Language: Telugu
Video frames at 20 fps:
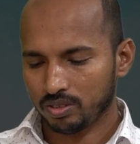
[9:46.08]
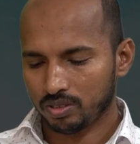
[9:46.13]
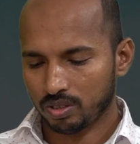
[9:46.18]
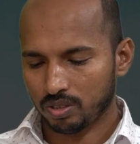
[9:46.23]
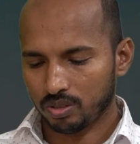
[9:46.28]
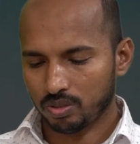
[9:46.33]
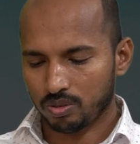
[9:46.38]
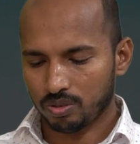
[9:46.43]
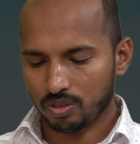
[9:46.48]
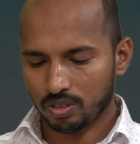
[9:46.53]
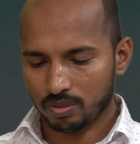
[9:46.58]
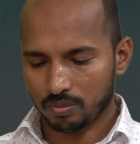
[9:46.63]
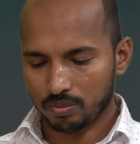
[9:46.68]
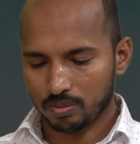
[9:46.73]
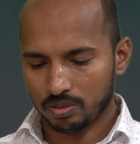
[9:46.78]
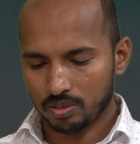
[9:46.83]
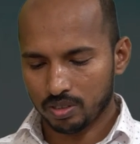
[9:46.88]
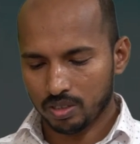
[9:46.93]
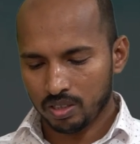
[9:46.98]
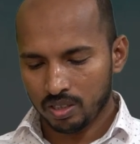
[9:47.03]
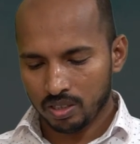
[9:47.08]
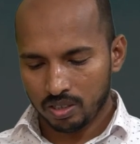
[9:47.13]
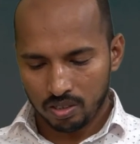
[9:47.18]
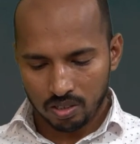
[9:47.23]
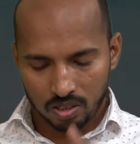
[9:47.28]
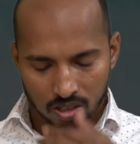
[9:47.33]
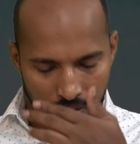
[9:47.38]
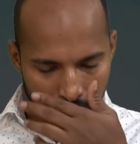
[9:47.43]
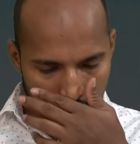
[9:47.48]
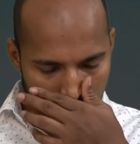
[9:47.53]
చదువుకున్నాము
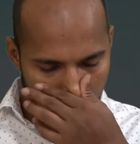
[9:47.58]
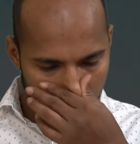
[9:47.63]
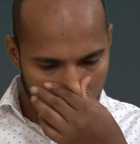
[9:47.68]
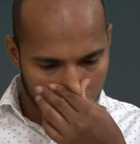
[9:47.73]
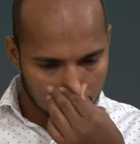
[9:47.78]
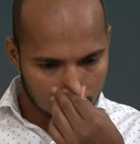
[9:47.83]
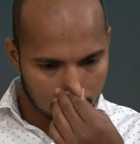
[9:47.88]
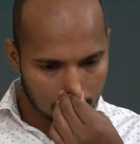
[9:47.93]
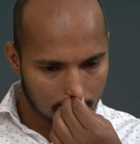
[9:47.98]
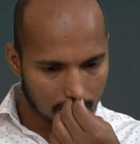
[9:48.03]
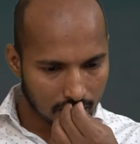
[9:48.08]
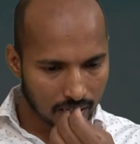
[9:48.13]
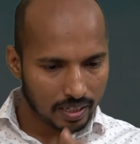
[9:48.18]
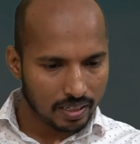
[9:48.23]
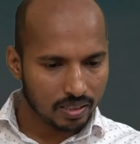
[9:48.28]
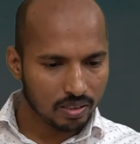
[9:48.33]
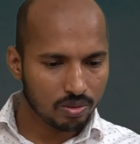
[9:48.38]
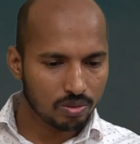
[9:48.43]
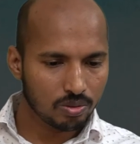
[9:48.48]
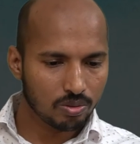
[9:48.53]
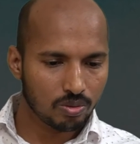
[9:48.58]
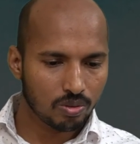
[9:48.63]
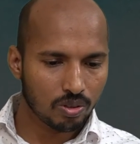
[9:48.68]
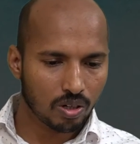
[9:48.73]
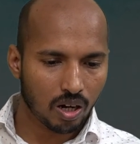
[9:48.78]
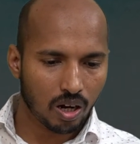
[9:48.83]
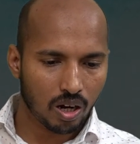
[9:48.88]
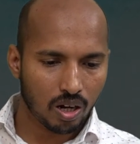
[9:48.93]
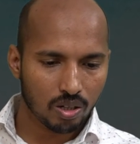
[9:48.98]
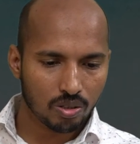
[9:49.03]
ఈరోజు మనము ఐదు
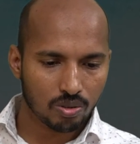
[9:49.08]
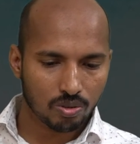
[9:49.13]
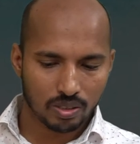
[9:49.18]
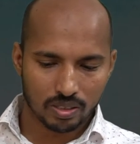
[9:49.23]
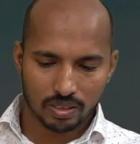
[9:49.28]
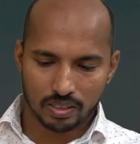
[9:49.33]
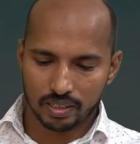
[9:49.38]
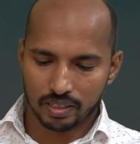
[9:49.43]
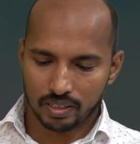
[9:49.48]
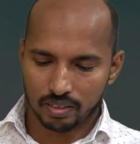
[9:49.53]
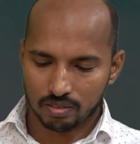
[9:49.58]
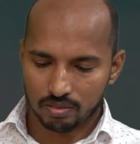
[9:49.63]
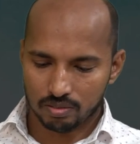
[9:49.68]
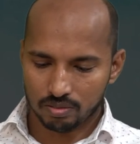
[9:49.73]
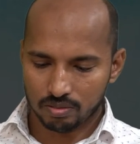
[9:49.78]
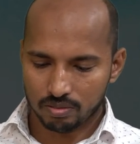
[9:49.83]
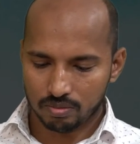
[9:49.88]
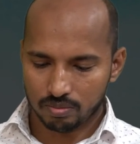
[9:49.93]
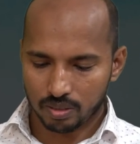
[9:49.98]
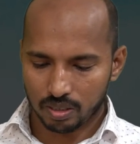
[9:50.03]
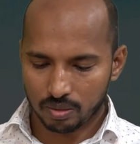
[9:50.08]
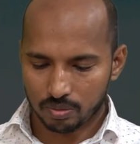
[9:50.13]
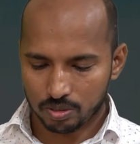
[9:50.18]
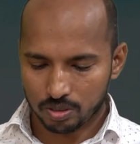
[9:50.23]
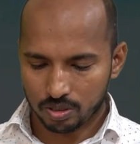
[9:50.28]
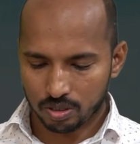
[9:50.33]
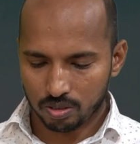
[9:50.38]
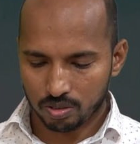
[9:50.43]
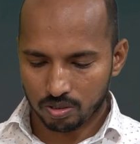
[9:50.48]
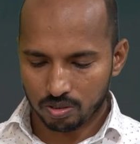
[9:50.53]
ఆరు అధ్యాయులు మనము
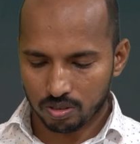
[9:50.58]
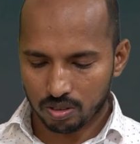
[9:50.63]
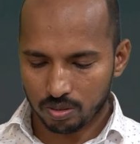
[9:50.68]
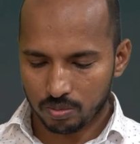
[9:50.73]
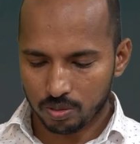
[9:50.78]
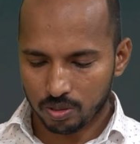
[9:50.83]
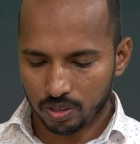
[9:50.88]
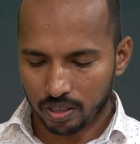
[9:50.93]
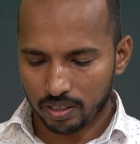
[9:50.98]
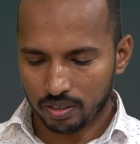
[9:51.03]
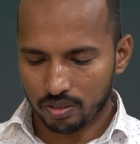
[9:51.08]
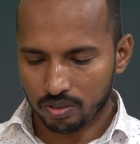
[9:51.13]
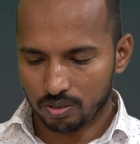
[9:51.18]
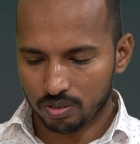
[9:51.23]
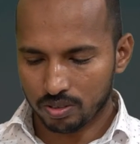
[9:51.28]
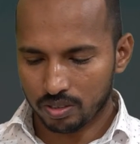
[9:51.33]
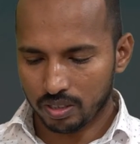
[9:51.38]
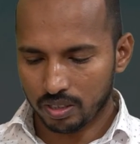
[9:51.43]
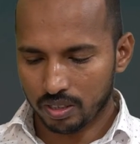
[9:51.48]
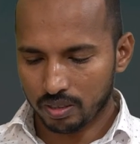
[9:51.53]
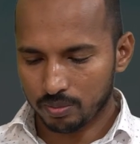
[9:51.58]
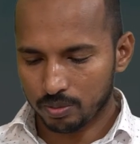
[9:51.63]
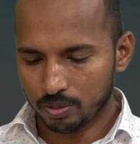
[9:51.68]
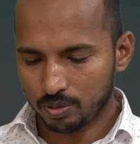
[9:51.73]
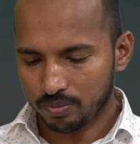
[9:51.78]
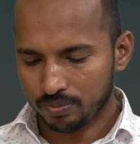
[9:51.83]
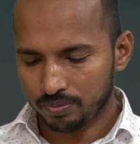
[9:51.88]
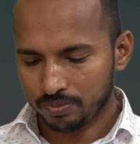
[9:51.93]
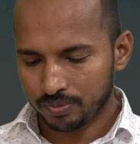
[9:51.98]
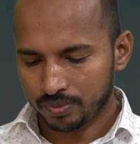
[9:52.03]
చదువుకుందాము ఐదో అధ్యాయము
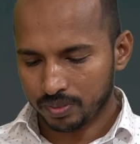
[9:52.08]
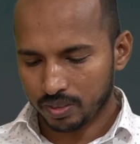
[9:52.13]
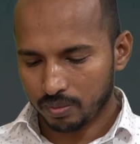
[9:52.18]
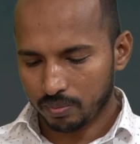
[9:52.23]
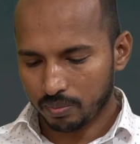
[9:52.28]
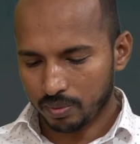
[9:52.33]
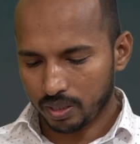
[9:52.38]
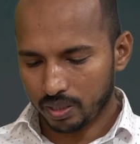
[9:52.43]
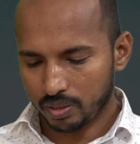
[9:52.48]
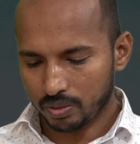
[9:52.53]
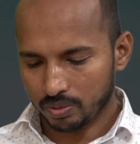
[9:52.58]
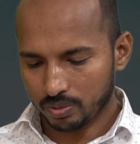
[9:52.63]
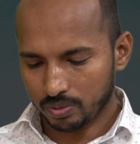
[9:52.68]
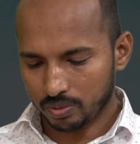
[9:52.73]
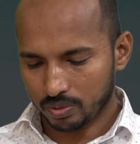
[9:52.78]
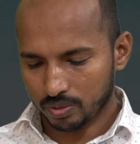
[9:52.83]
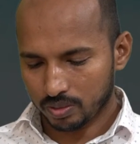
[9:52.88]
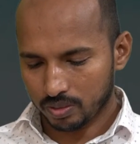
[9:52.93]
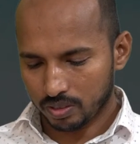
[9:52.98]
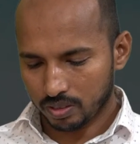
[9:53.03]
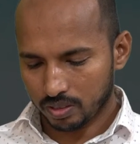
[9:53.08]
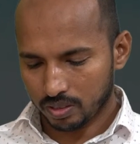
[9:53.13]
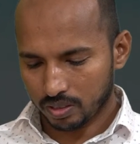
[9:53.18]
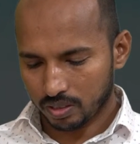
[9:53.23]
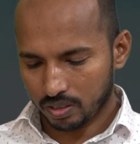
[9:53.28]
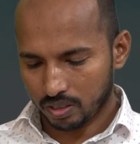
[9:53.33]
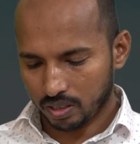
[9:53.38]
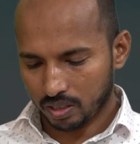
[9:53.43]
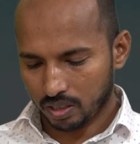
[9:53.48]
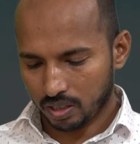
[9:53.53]
మరియు
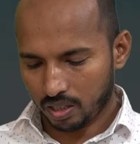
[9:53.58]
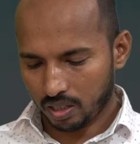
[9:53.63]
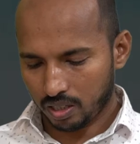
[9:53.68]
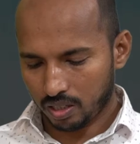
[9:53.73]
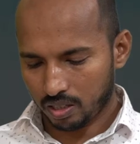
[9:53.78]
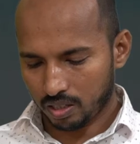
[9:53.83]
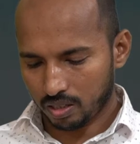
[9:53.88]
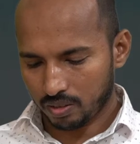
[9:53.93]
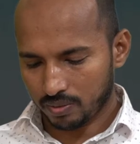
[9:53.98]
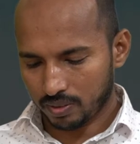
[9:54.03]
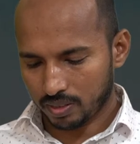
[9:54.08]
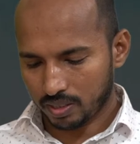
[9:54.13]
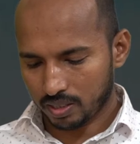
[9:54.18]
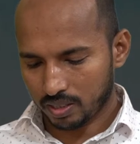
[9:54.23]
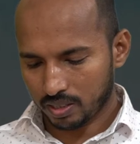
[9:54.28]
ఆరవ